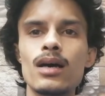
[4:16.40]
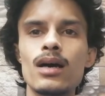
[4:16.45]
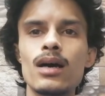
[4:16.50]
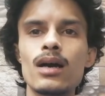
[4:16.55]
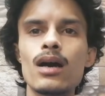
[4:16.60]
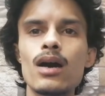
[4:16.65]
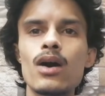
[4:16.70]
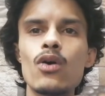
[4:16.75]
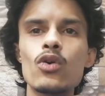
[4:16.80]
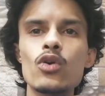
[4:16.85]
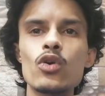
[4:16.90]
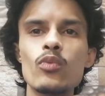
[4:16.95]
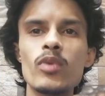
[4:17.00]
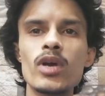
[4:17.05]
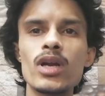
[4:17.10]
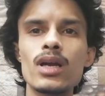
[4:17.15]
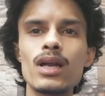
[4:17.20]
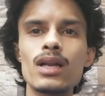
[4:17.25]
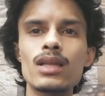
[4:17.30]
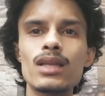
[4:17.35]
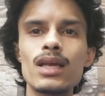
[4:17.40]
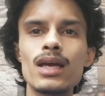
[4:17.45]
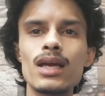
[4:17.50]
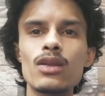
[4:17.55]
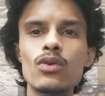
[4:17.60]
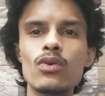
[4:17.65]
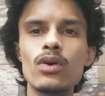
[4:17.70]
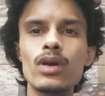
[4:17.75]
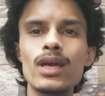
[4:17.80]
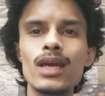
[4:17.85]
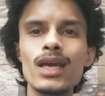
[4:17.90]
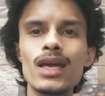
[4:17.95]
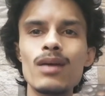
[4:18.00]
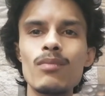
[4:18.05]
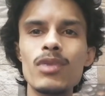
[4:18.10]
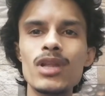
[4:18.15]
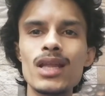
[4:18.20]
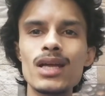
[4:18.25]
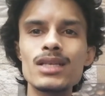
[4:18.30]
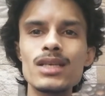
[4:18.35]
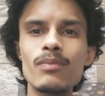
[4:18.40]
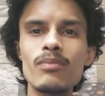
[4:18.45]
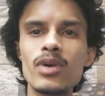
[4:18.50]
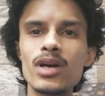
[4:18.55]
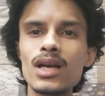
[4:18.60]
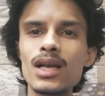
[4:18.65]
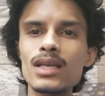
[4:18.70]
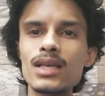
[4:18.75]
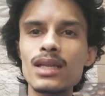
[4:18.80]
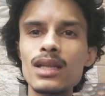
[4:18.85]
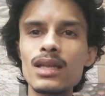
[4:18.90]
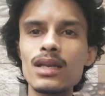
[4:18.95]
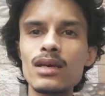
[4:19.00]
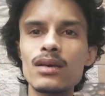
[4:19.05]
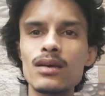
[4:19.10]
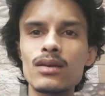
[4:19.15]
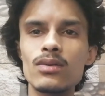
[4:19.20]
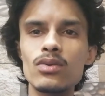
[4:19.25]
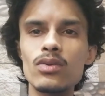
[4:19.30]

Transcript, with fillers: अकाउंट ओपन करते हैं तो एक बंदा जब पकड़ा जाता है ना